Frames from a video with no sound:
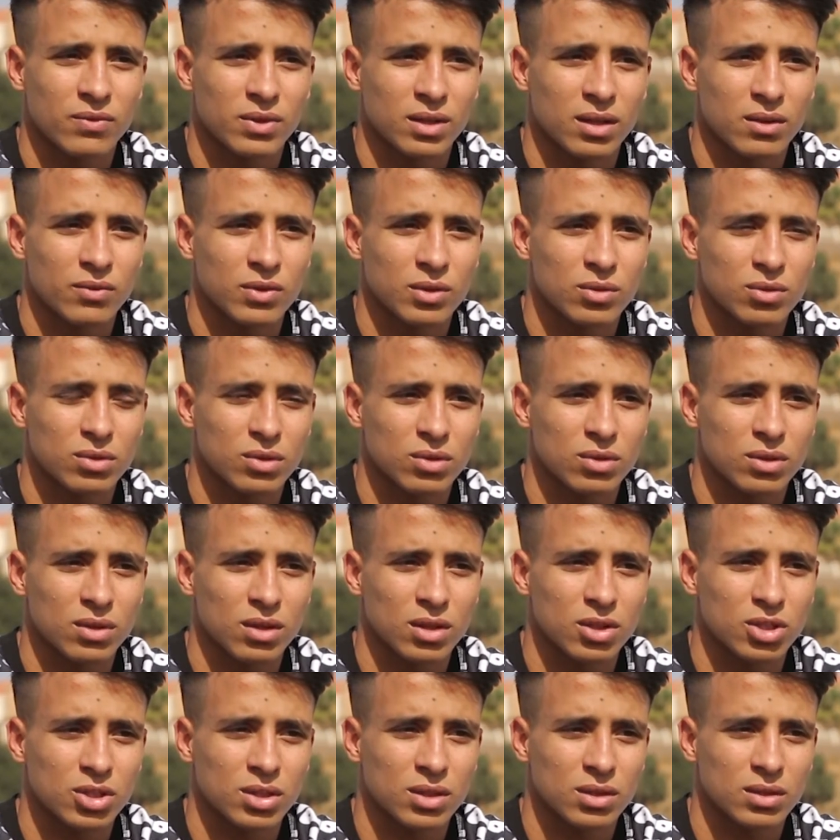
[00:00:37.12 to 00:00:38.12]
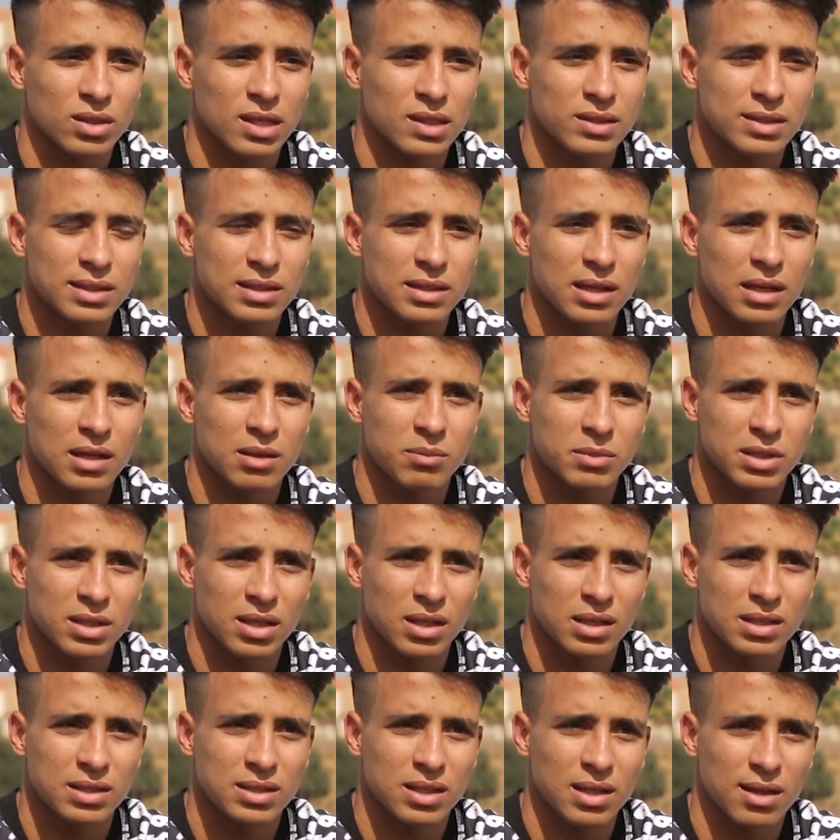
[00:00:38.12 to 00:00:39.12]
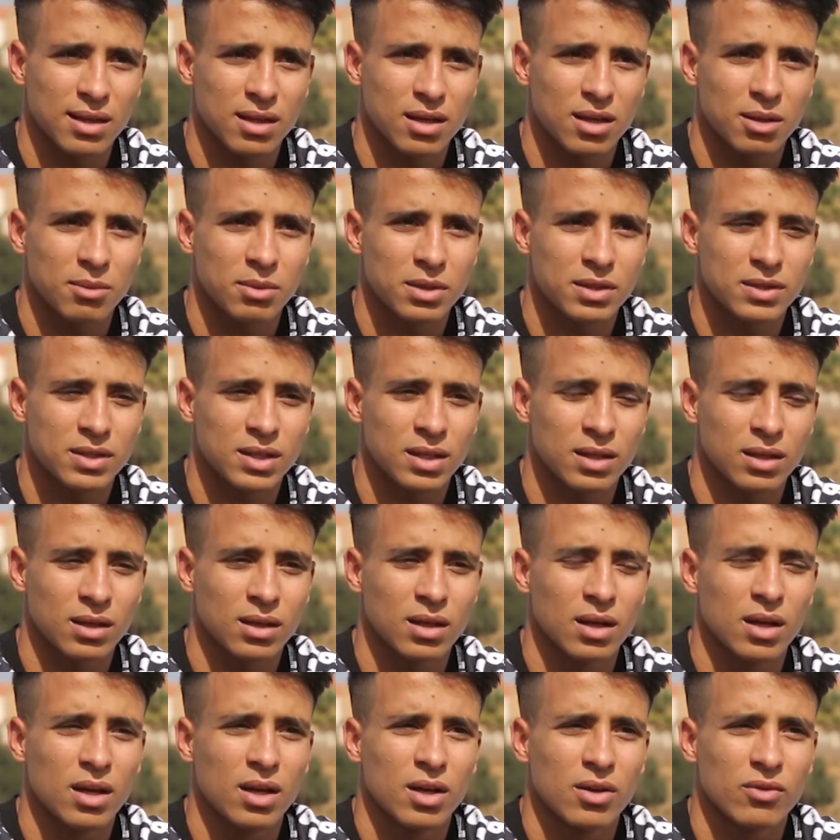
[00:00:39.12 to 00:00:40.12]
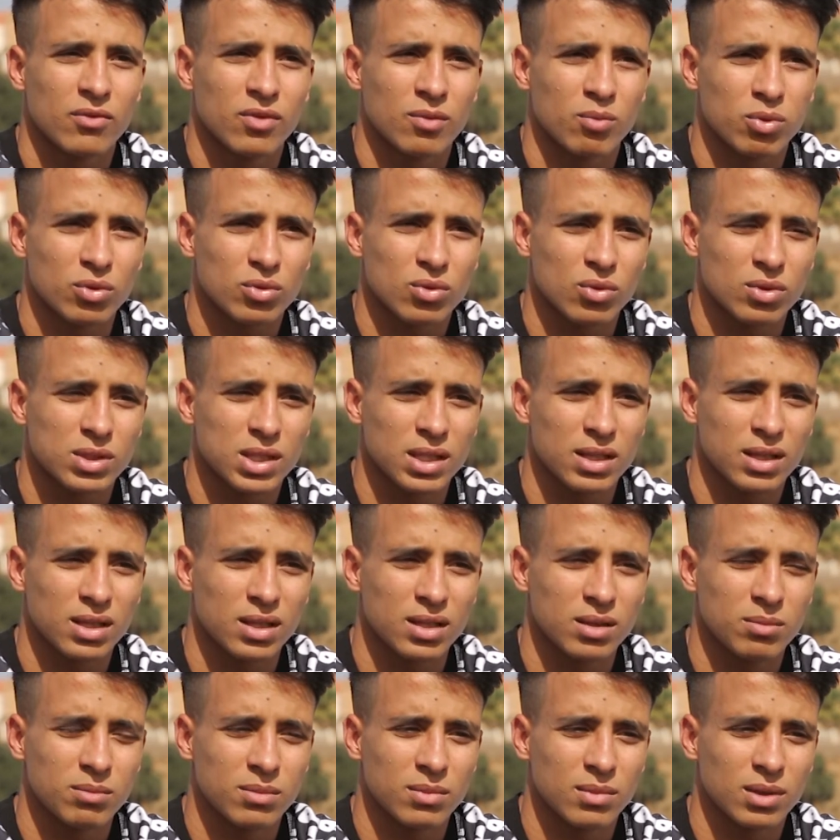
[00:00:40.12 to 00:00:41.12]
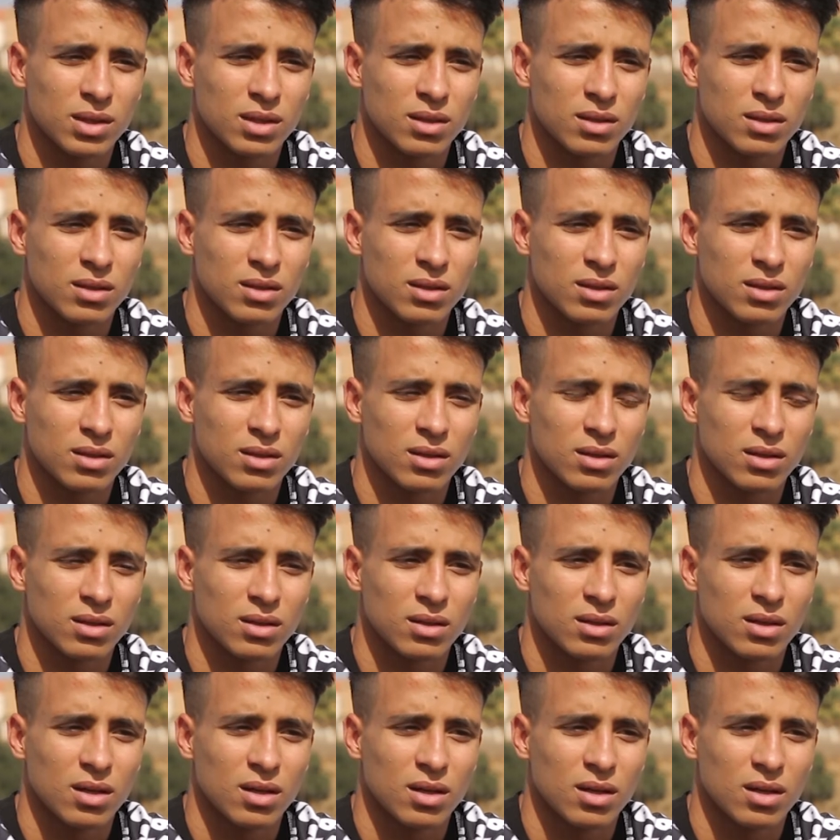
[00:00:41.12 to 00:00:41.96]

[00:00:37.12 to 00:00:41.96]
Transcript: في 2013 تحصلت على ميداليتين ذهبيتين في بطولة العالم آه،